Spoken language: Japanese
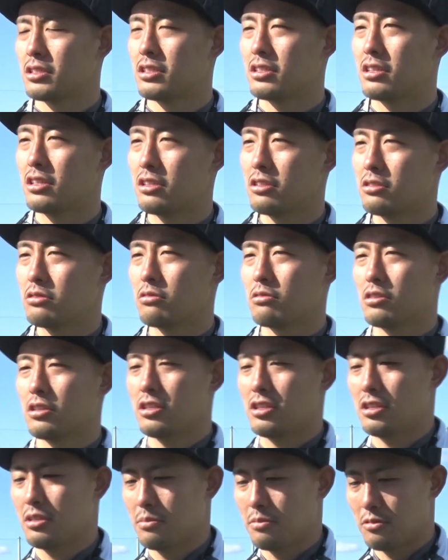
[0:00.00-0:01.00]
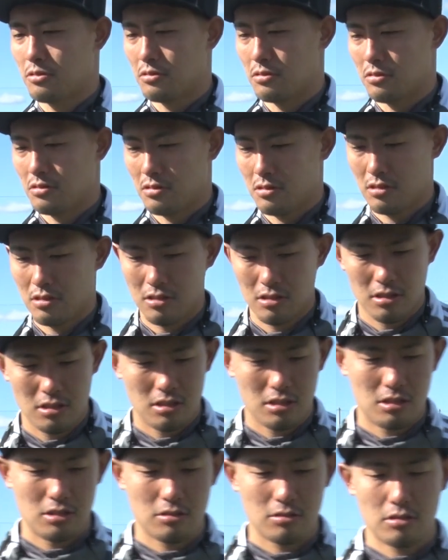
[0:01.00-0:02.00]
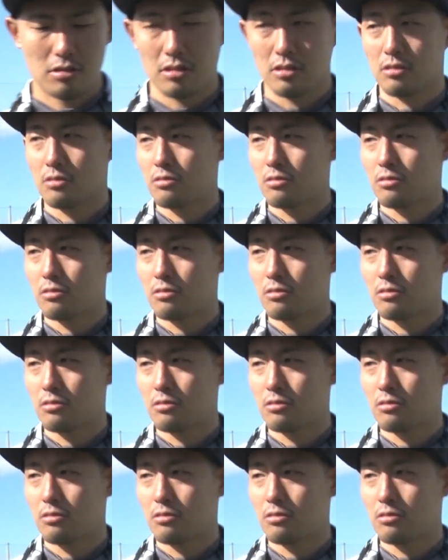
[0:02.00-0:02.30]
すね行ってる時にもう的に